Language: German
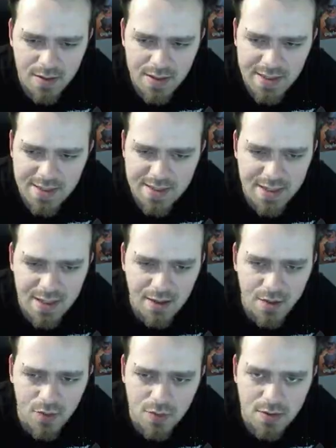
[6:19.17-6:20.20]
Ist hier
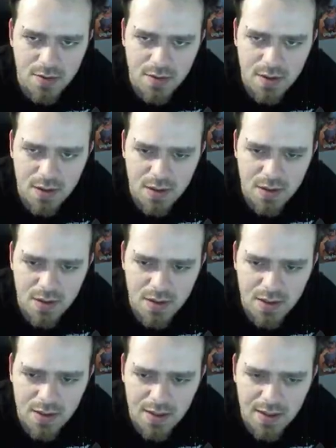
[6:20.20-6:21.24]
Loot?
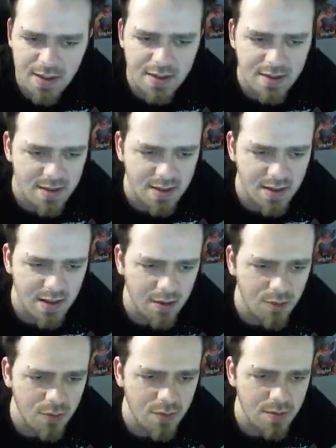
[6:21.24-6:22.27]
Ist hier
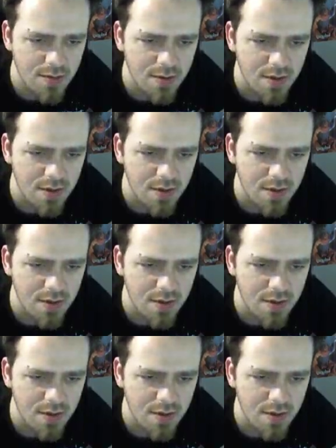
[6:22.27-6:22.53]
Loot?